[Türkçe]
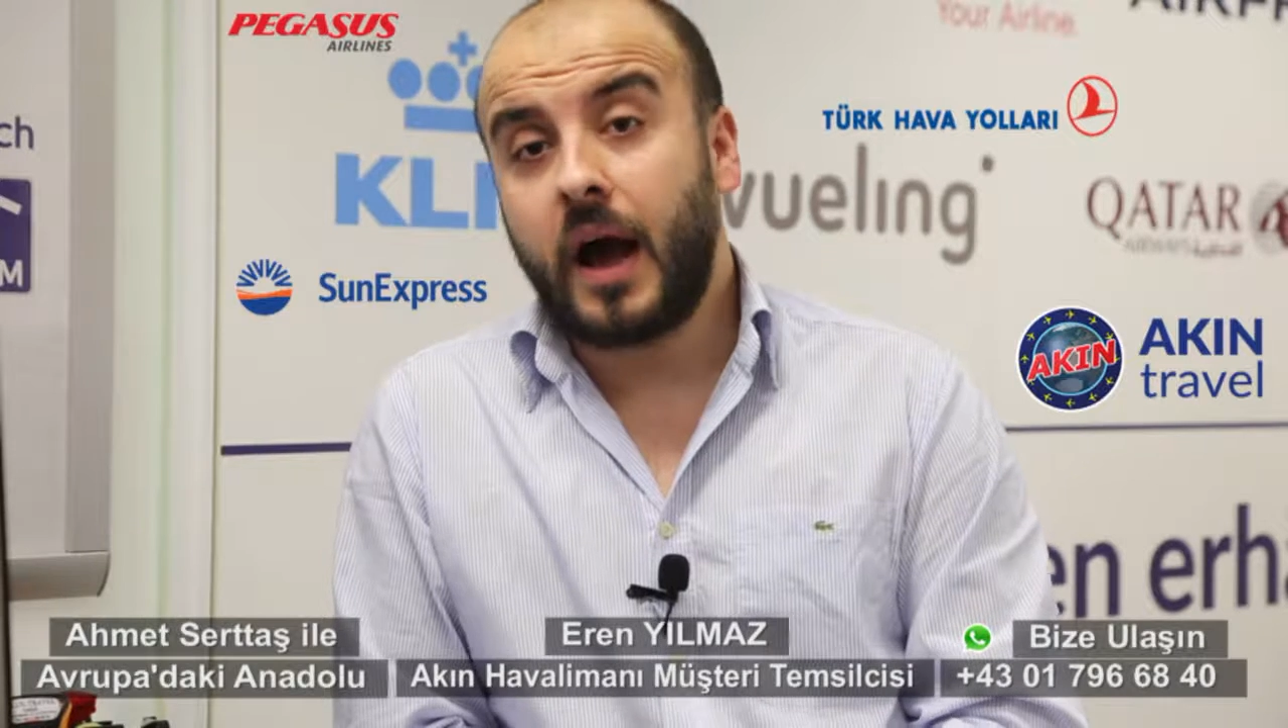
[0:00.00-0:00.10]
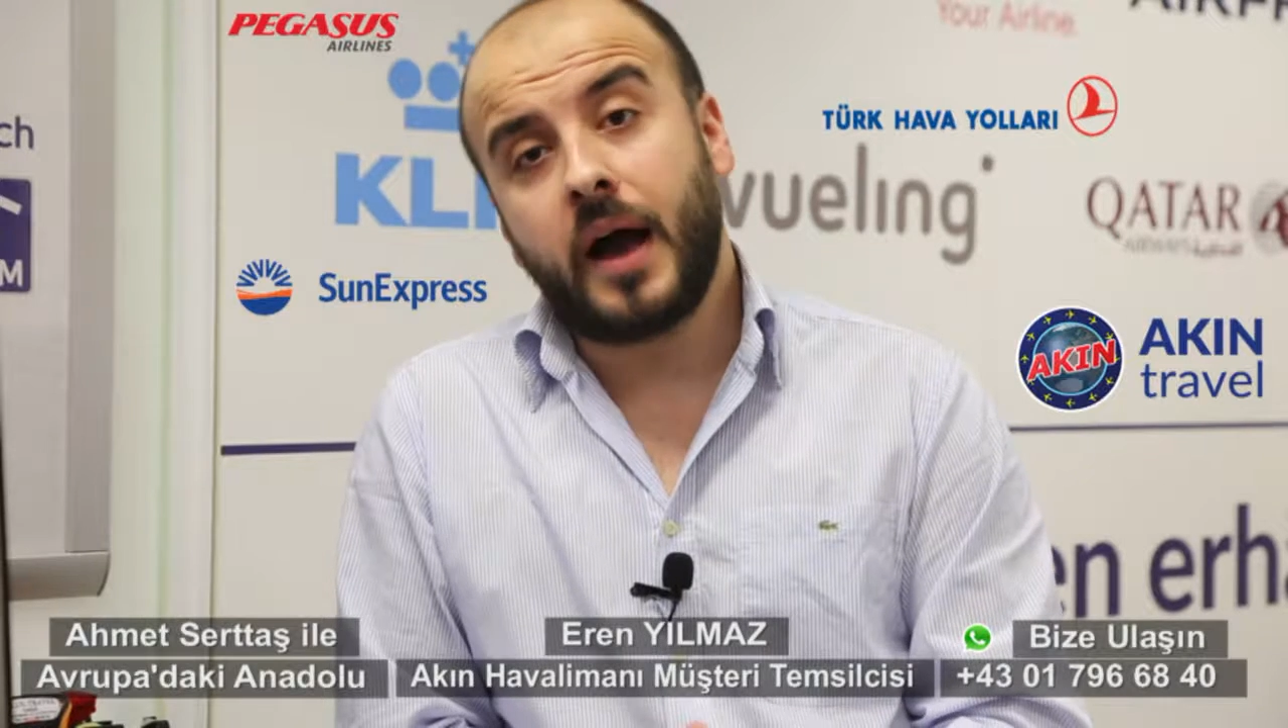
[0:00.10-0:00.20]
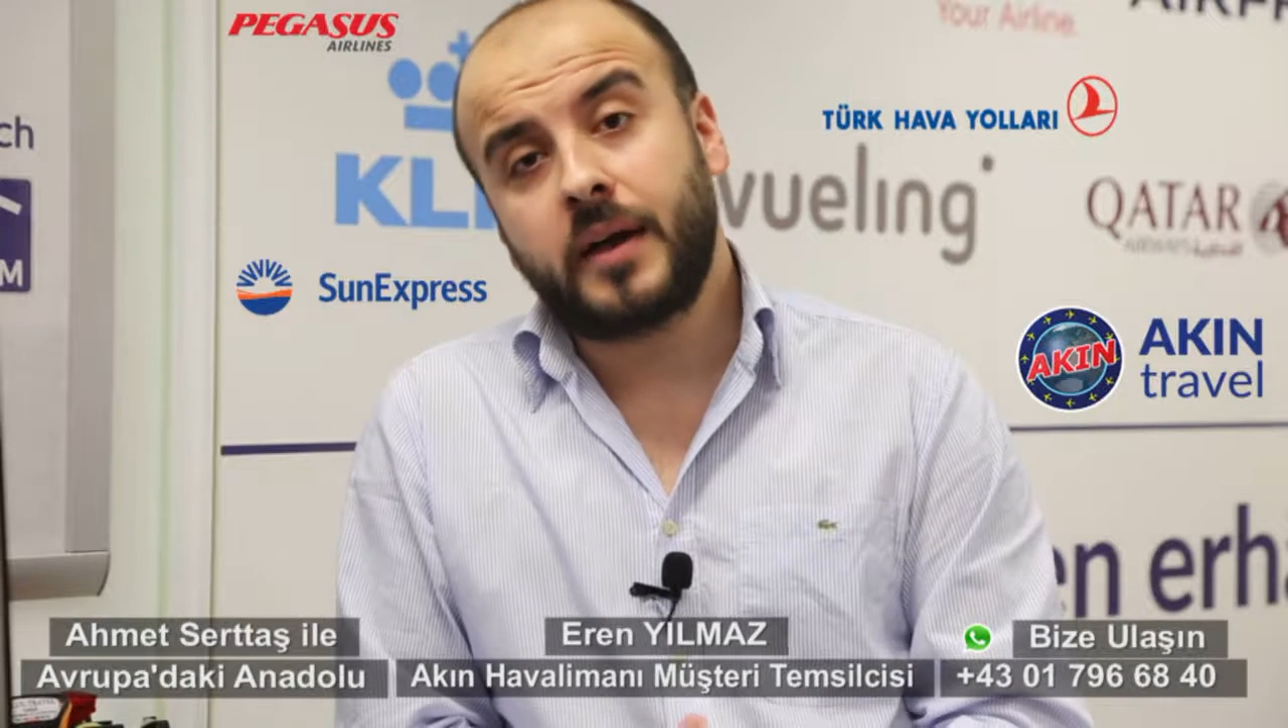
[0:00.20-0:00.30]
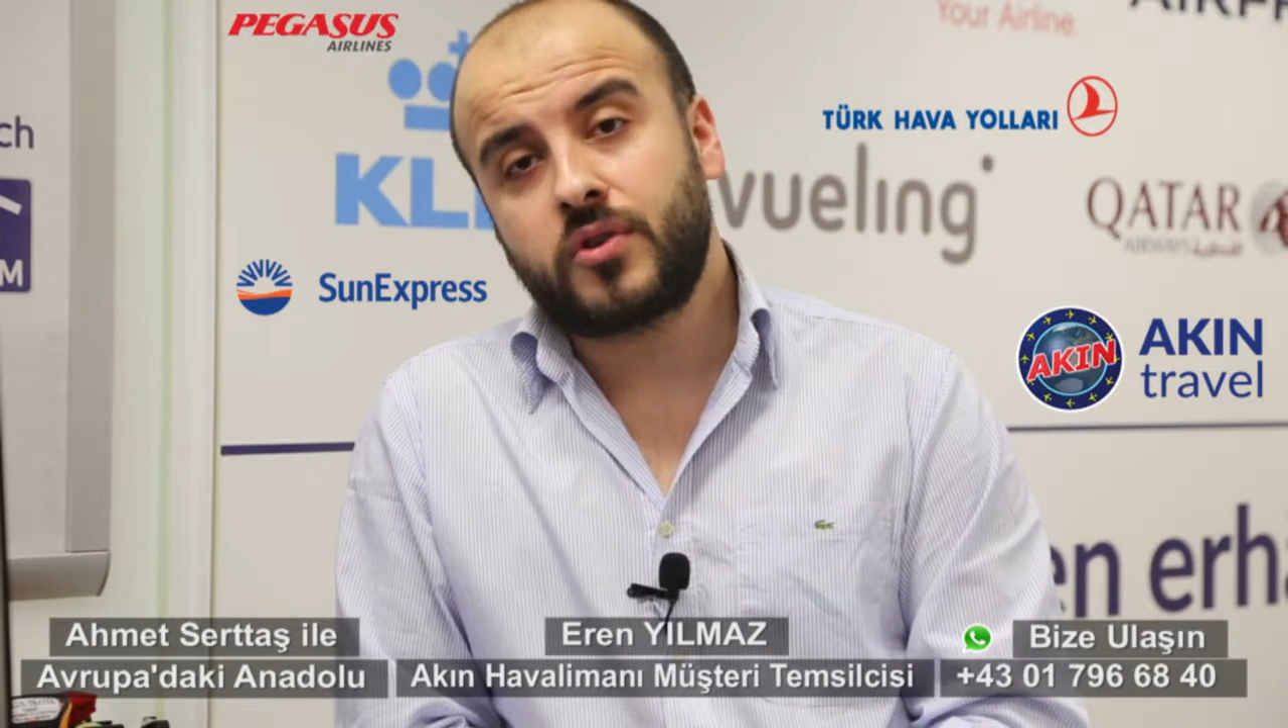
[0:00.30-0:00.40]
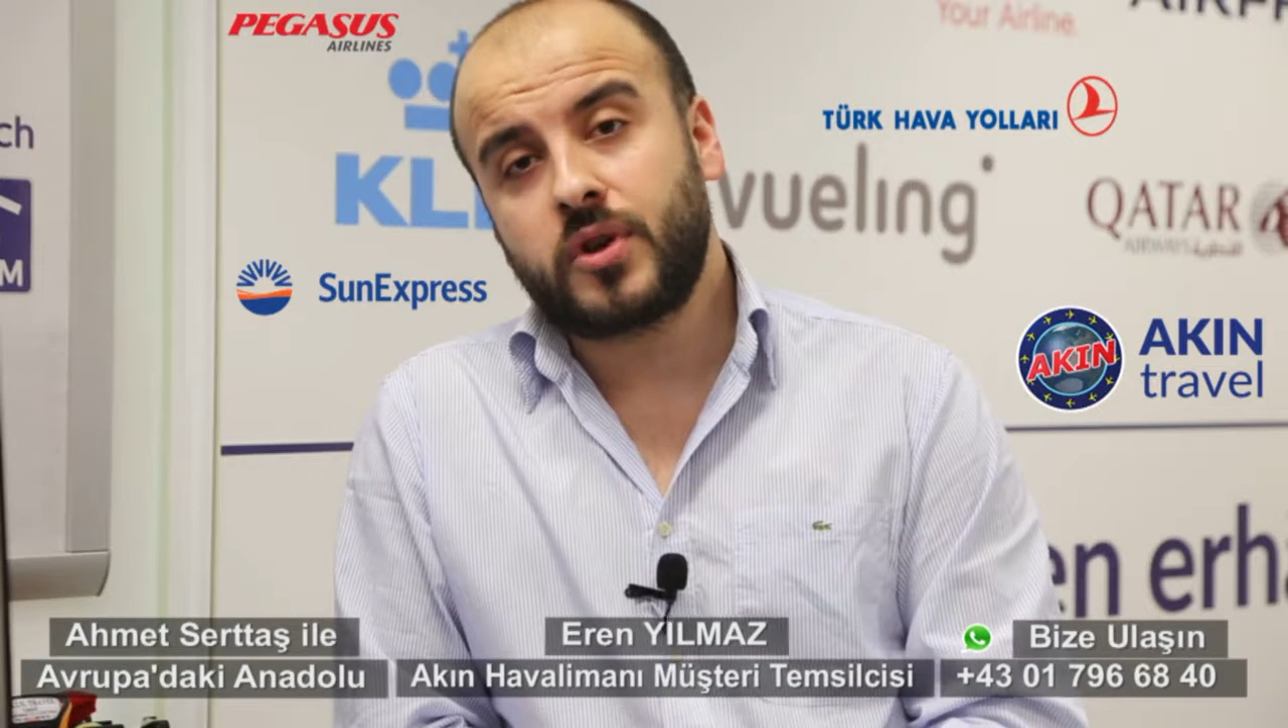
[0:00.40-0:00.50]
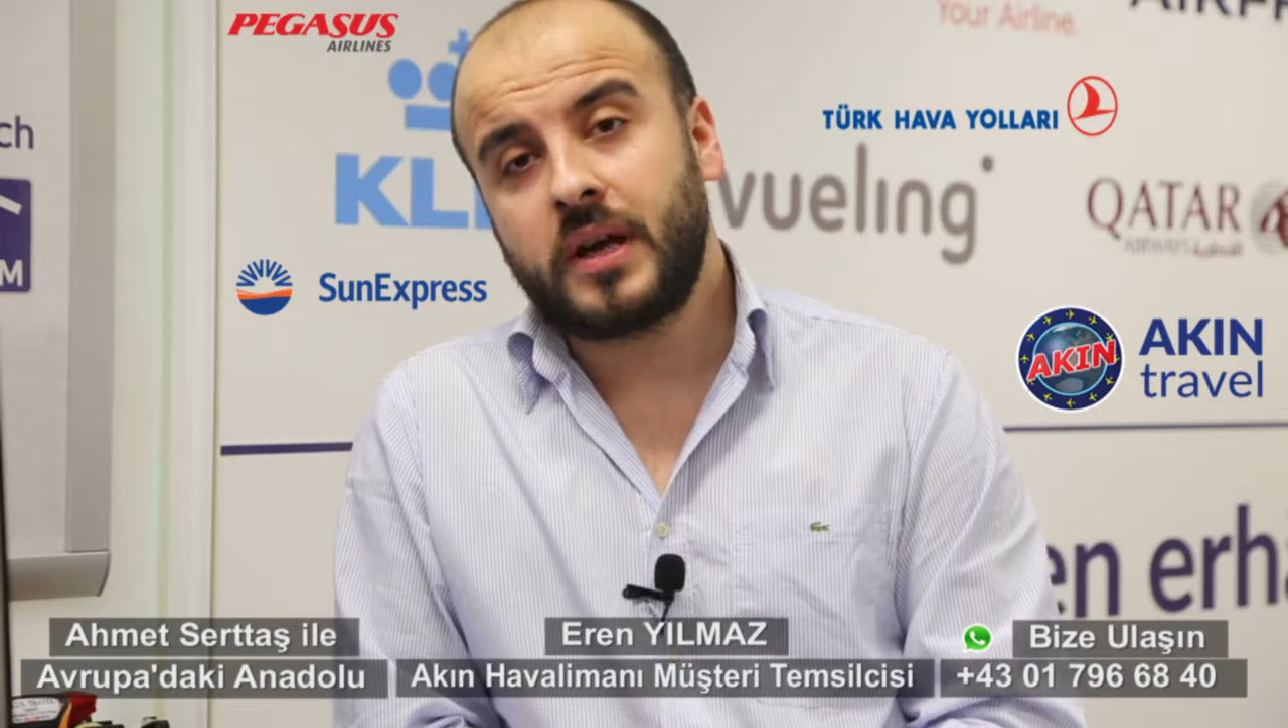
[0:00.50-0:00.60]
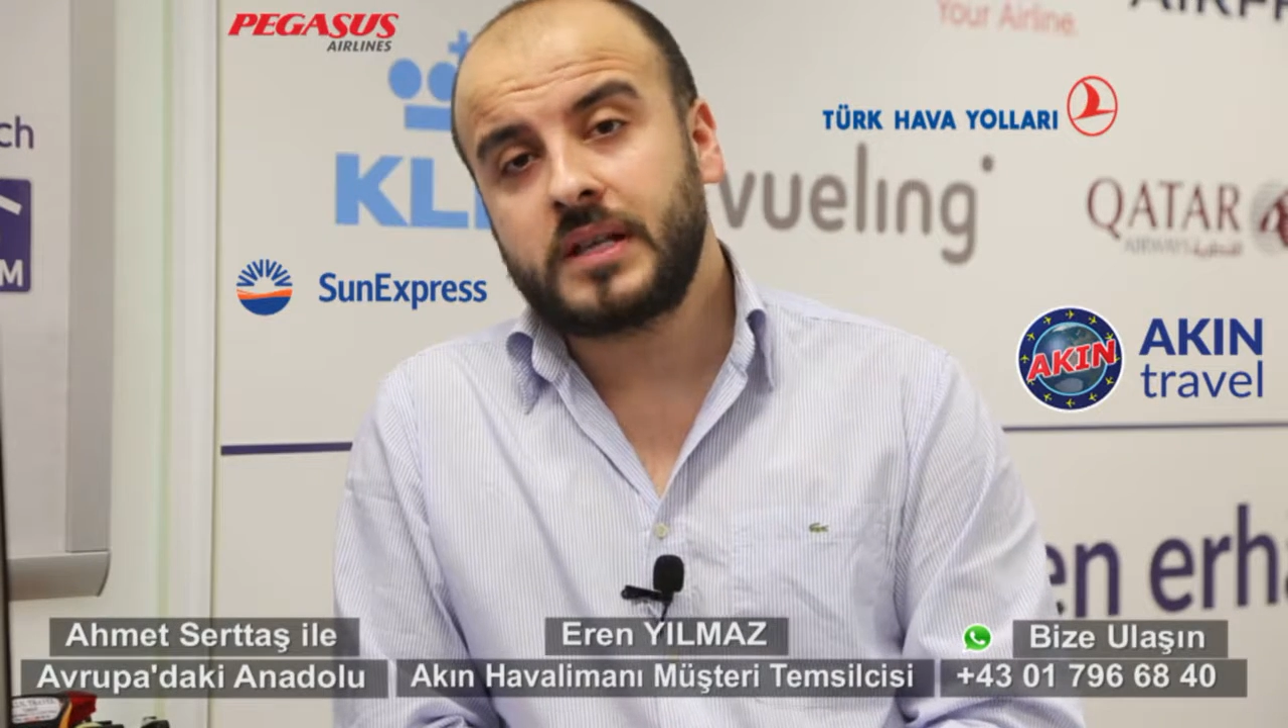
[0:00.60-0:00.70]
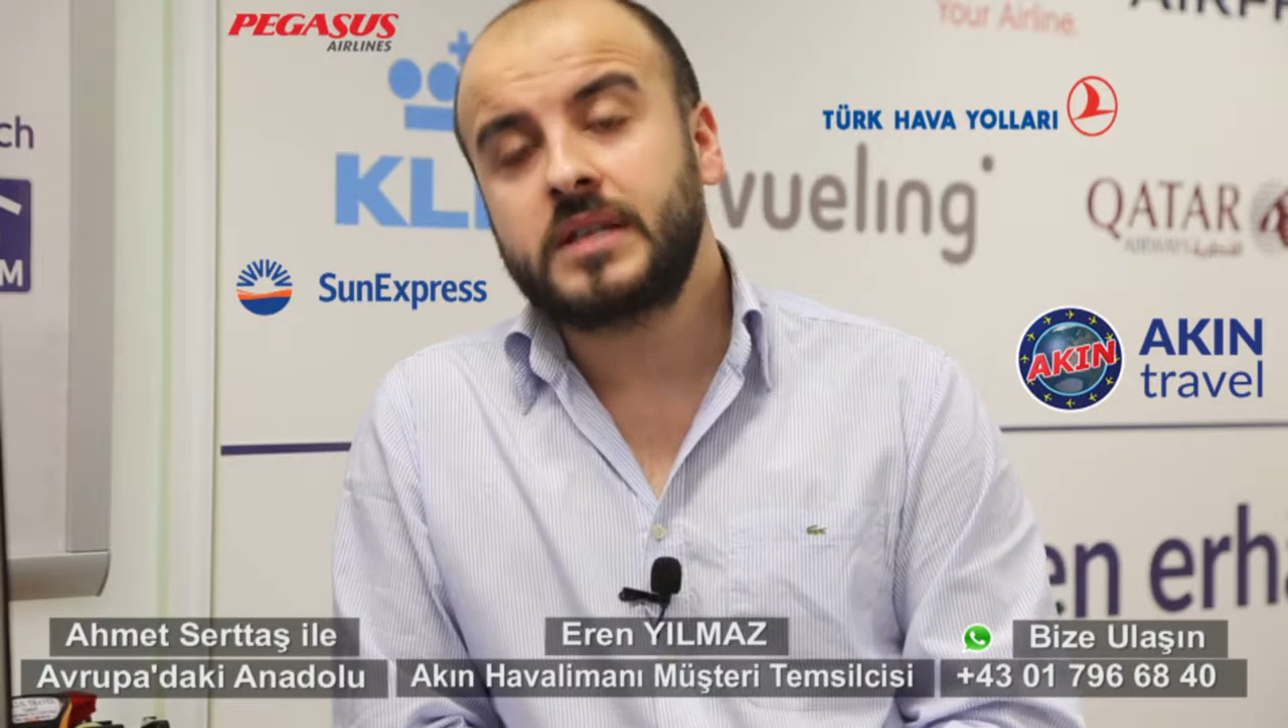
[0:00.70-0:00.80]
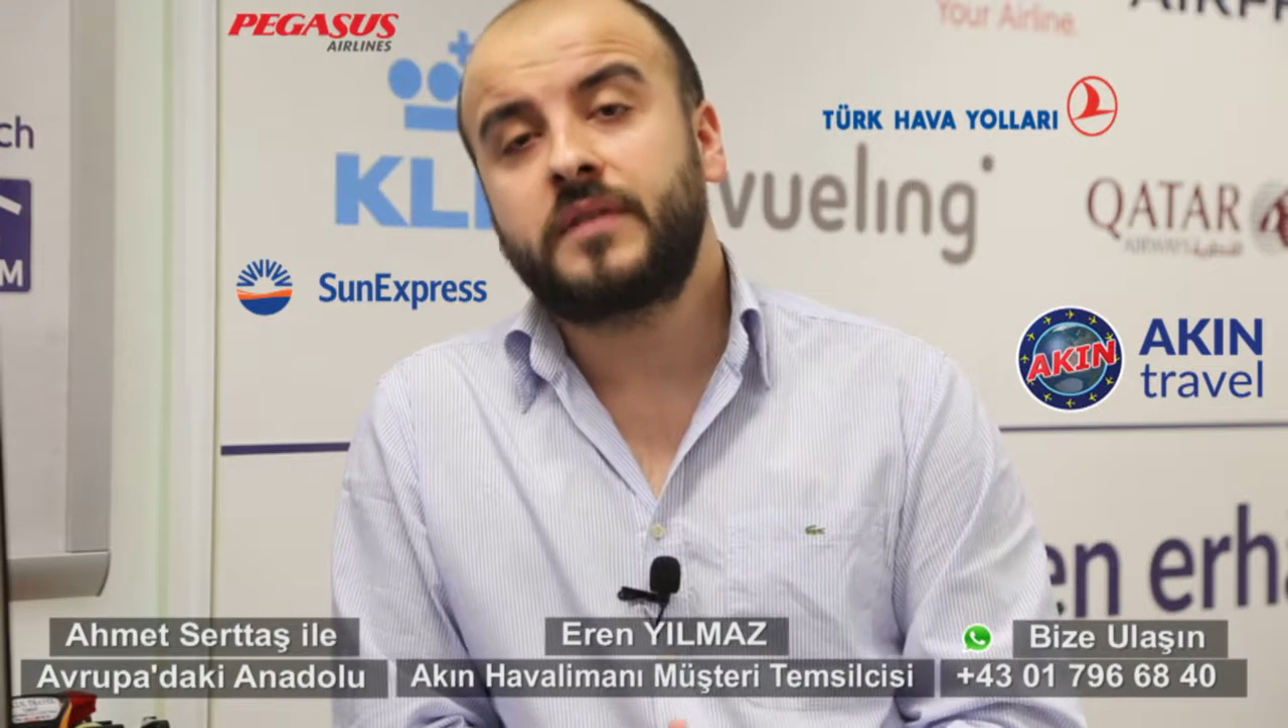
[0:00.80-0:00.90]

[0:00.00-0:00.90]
Ayrıca